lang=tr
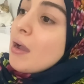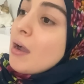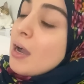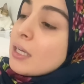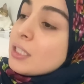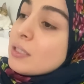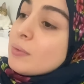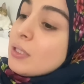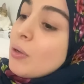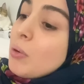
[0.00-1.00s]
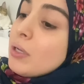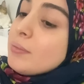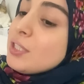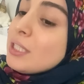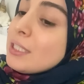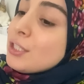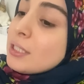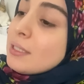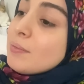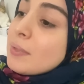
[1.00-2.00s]
Akşamına öyle bir şey
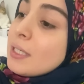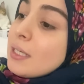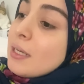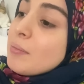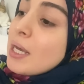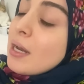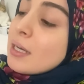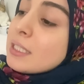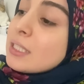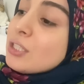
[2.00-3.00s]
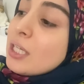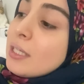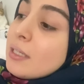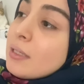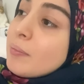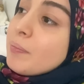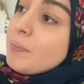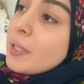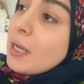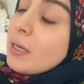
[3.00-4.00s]
yaşadım ki ben artık şey dedim.
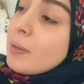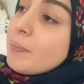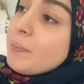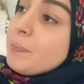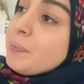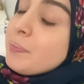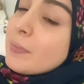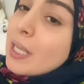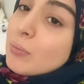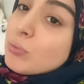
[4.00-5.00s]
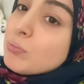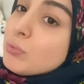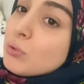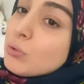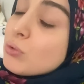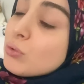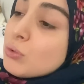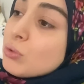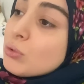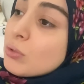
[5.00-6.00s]
Hani çocuk
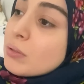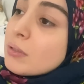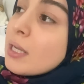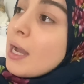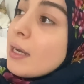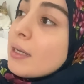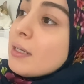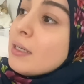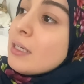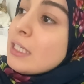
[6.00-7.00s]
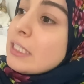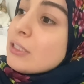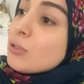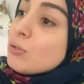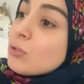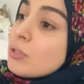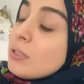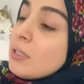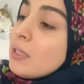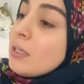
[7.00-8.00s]
düştü. Yani çocuk
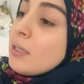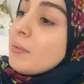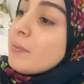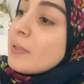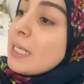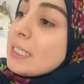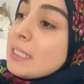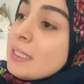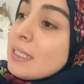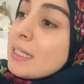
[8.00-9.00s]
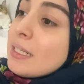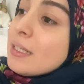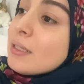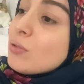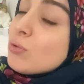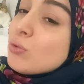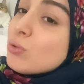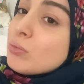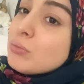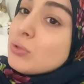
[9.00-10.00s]
e, kesinlikle
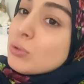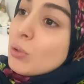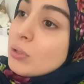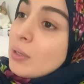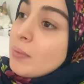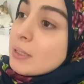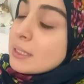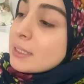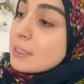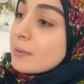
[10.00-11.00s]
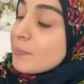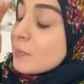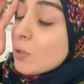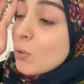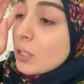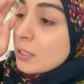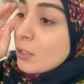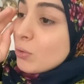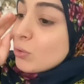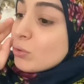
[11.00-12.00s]
tutunmuş olamaz dedim. O
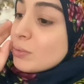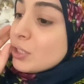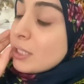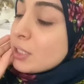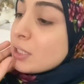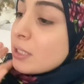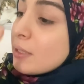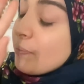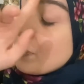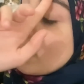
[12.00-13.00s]
kadar kötü bir şey yaşadım.